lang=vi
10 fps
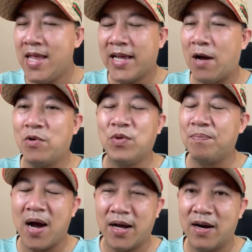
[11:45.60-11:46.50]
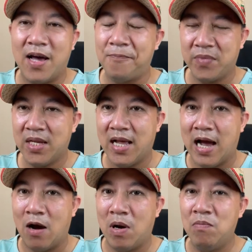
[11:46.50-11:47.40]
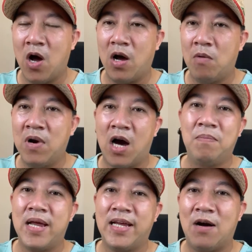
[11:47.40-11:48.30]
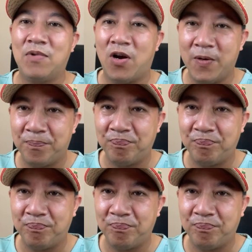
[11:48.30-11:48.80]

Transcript: ông youtuber rồi đó, ông lợn miệng ra ông nói